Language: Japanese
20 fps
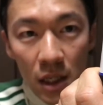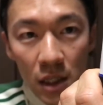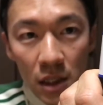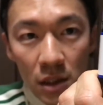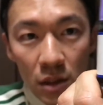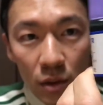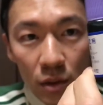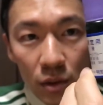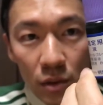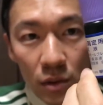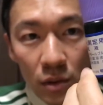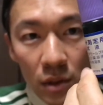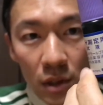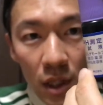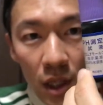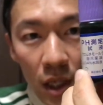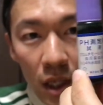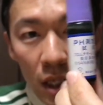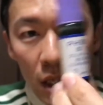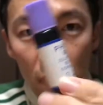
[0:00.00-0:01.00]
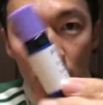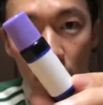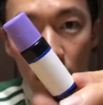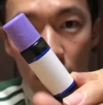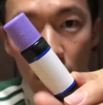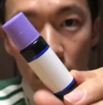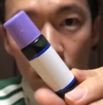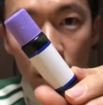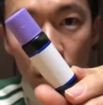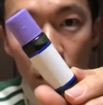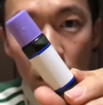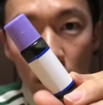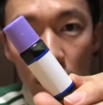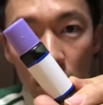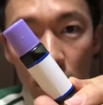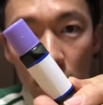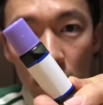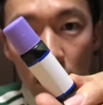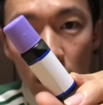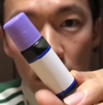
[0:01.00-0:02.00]
測定用の
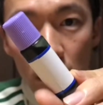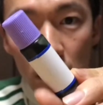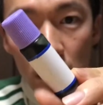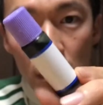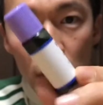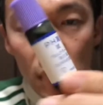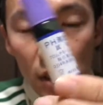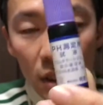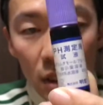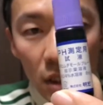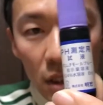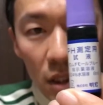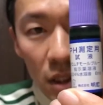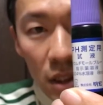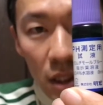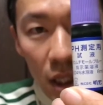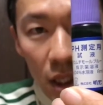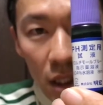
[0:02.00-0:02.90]
刺